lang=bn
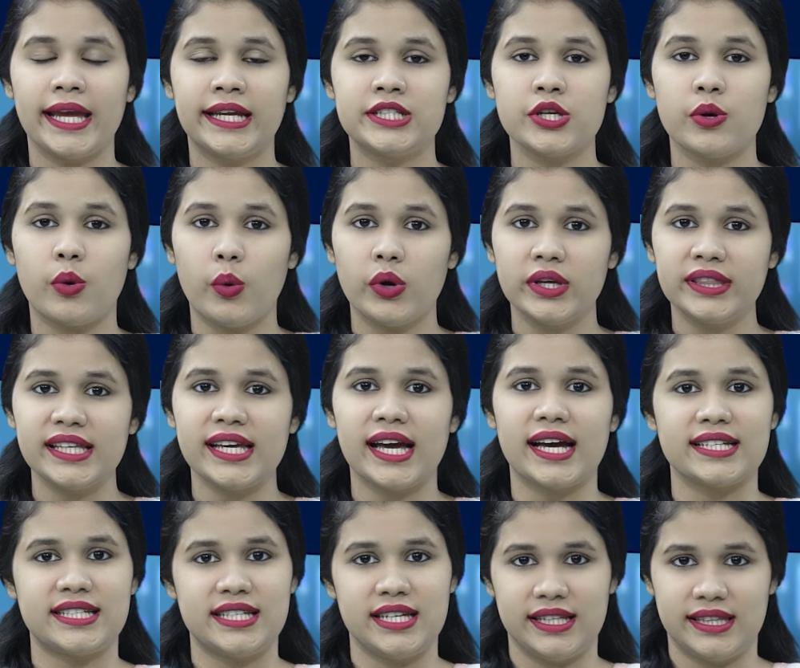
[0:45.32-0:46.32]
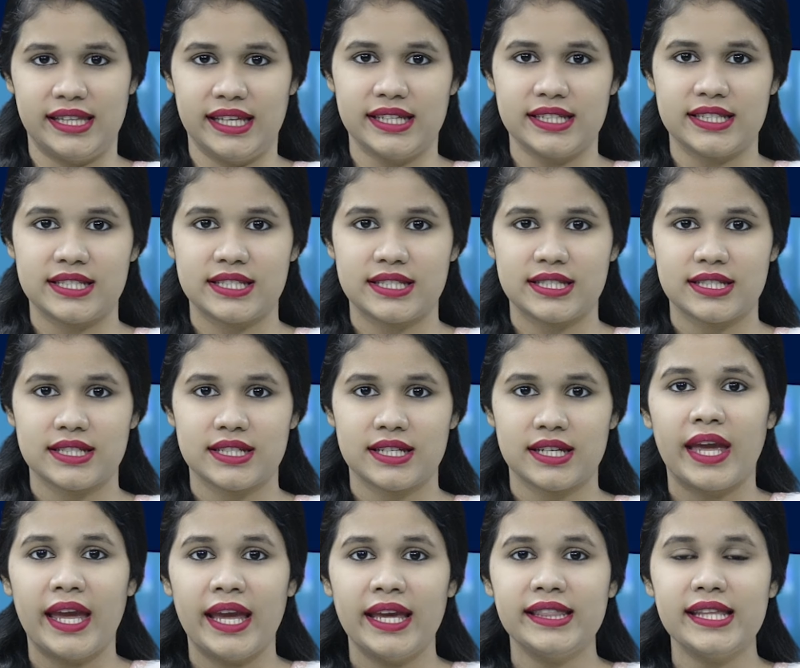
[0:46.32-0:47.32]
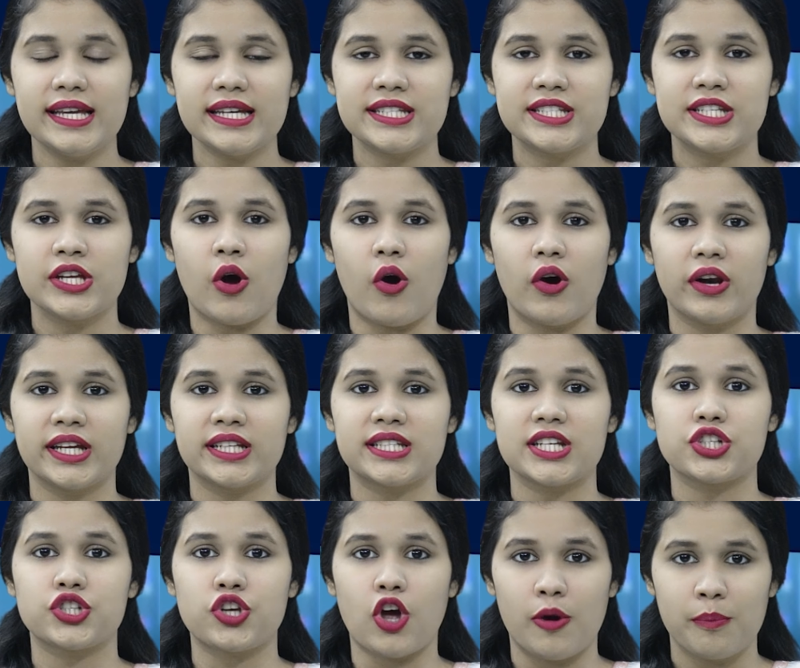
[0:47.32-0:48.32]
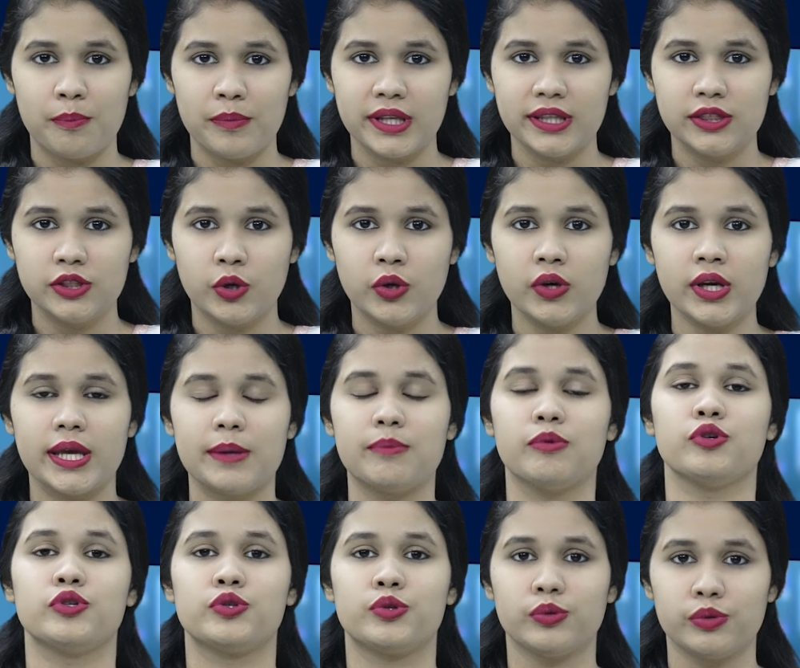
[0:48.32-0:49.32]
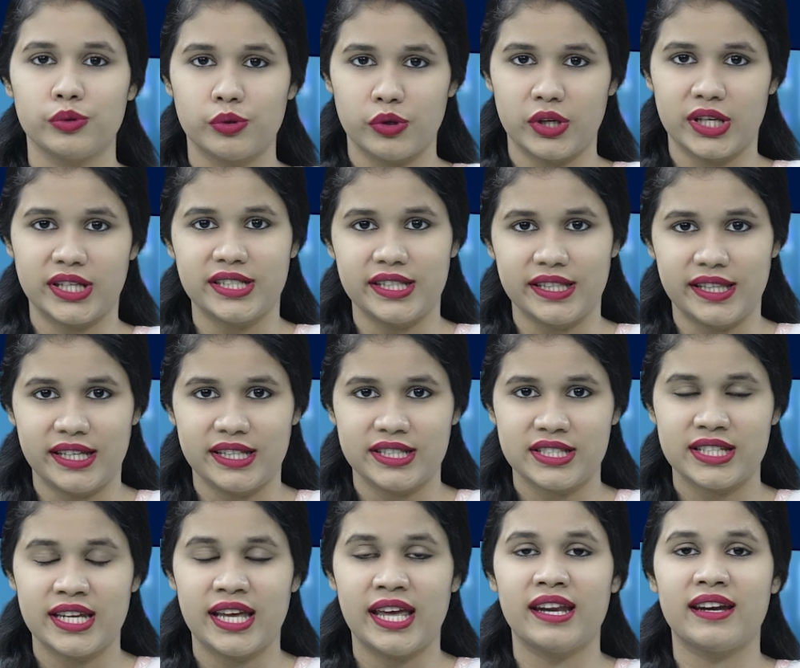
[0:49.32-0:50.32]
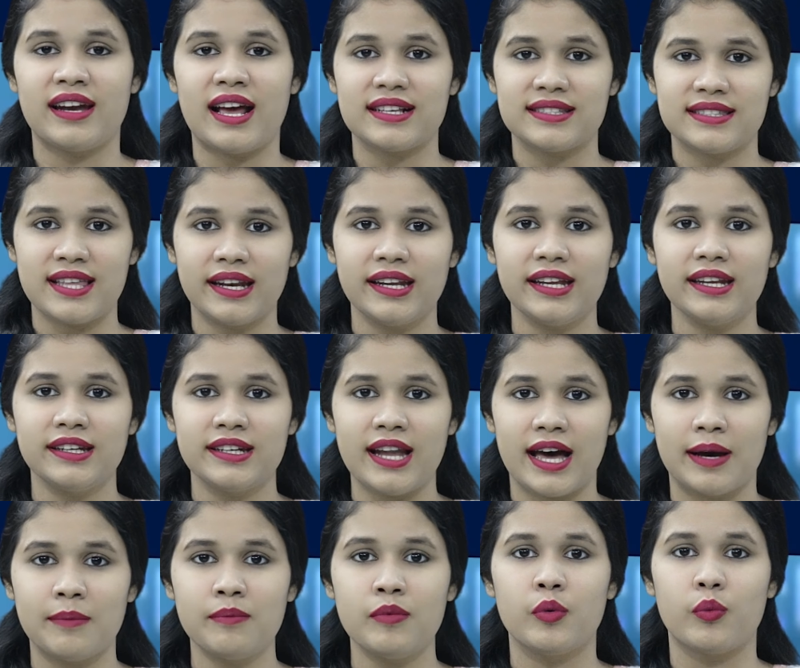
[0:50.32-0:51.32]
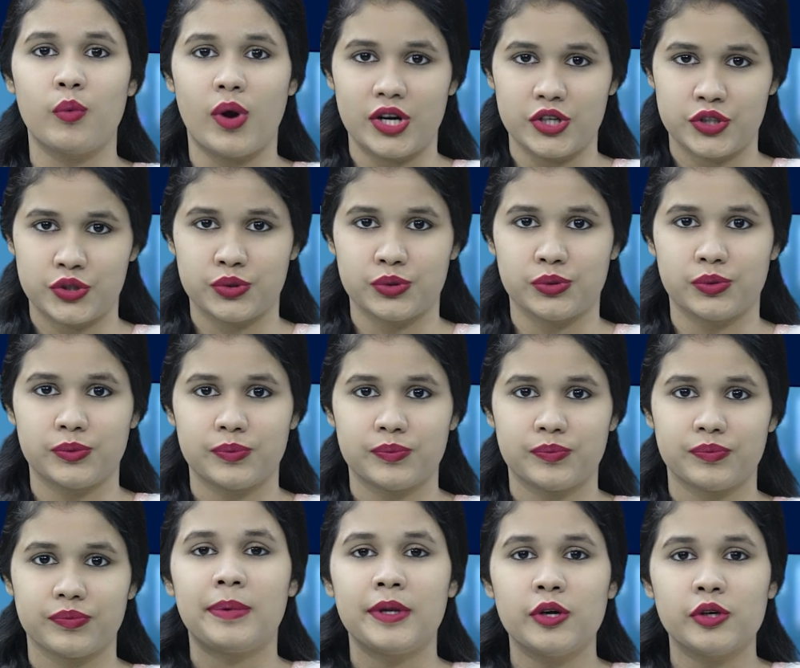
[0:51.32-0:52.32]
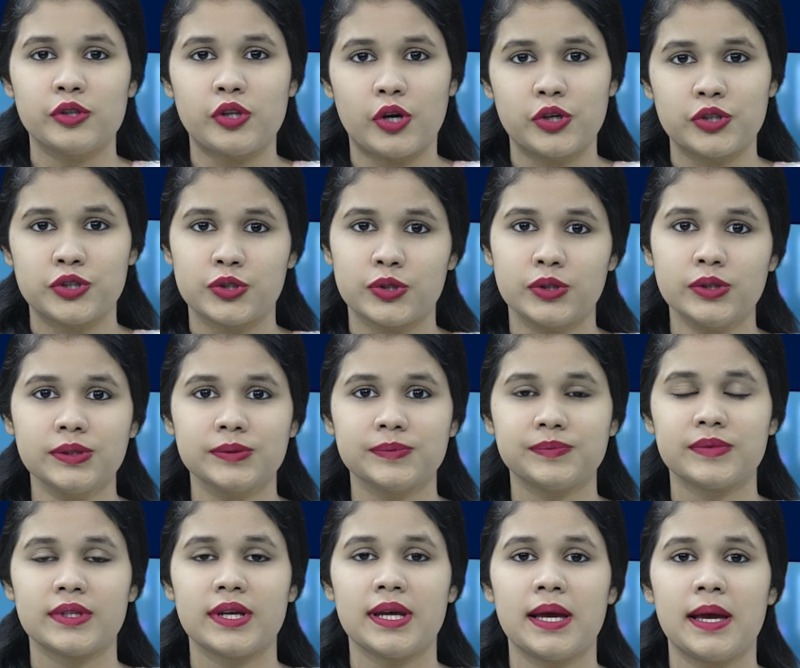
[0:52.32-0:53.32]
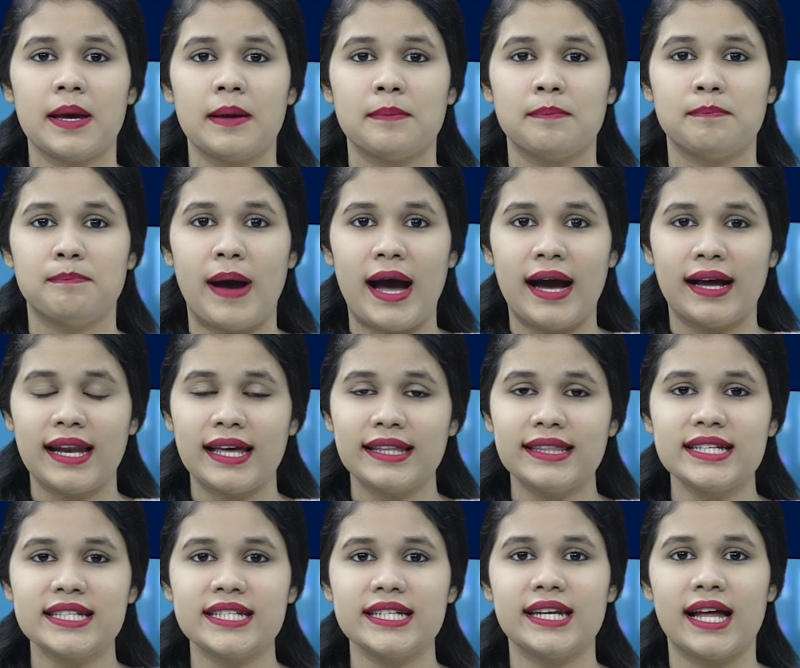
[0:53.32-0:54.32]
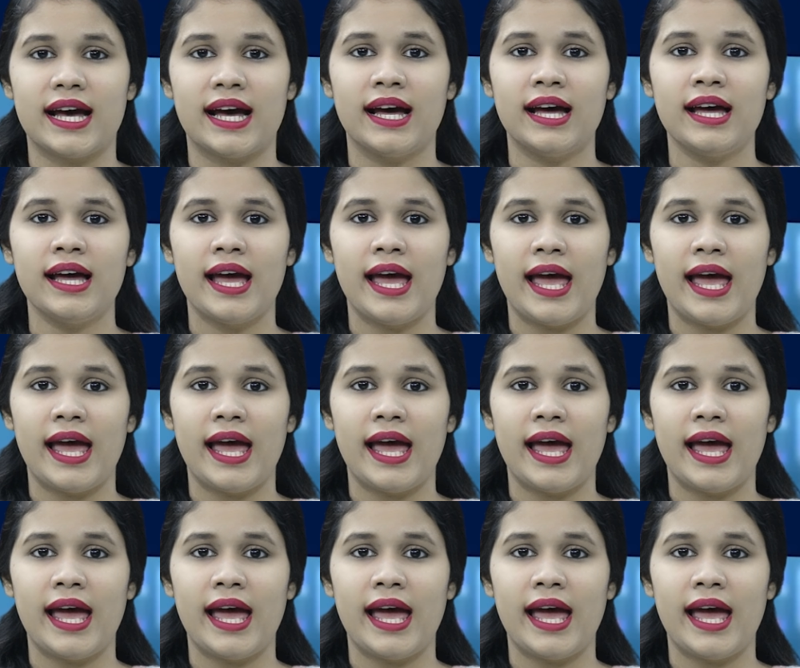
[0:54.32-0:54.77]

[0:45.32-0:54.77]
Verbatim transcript: একটি ঐতিহাসিক দেশ এই দেশটি অনেকটা সমৃদ্ধ এবং সুন্দর একটি দেশ এর রাজধানীর নাম ওয়ার্শো প্রিয় দর্শক বাংলাদেশিরা